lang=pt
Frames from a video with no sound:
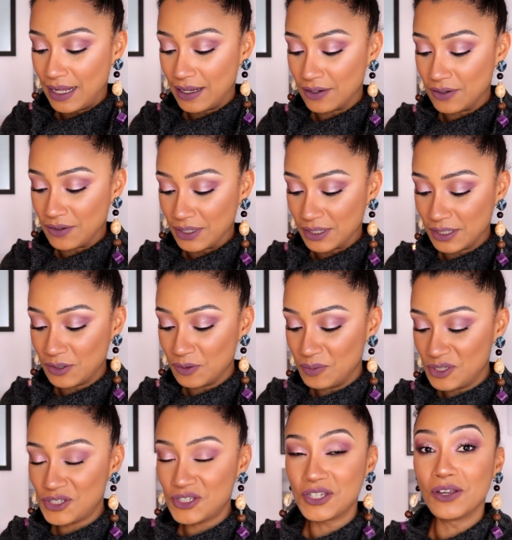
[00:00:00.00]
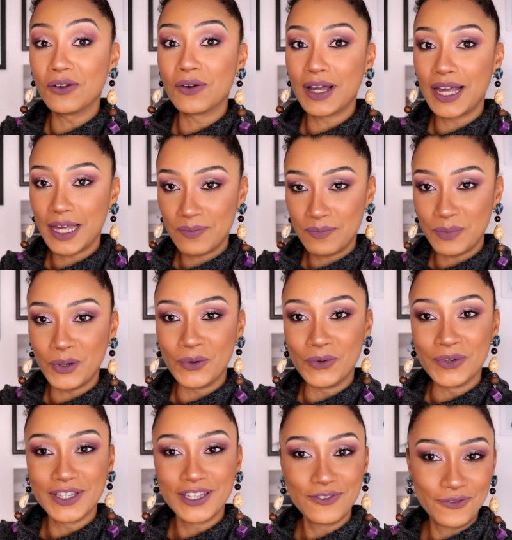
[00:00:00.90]
agora que o bichinho é
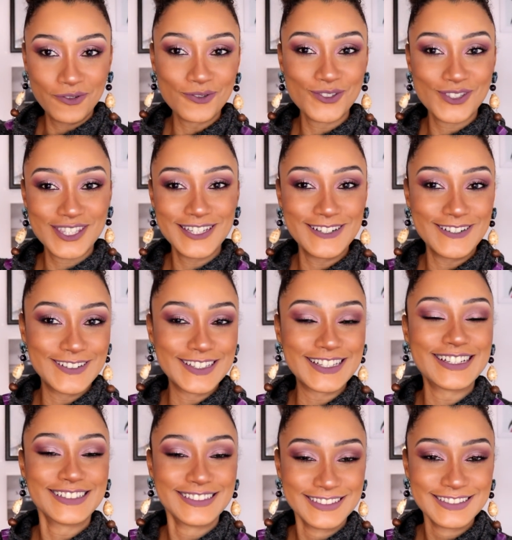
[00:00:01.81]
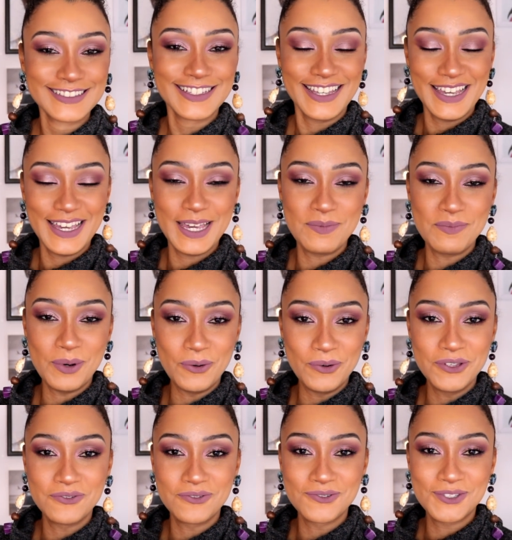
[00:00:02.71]
bom e funciona, é
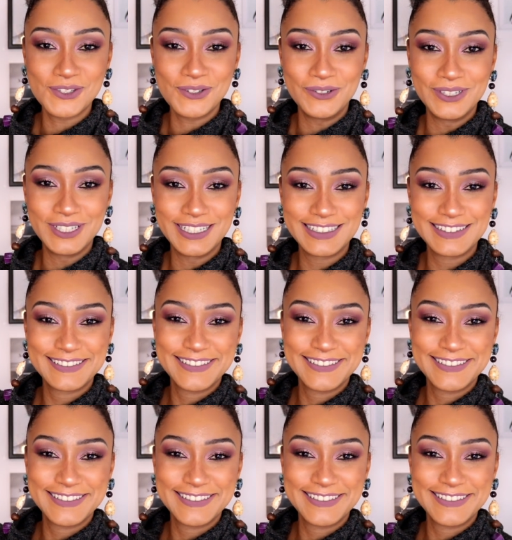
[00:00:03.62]
bom e funciona.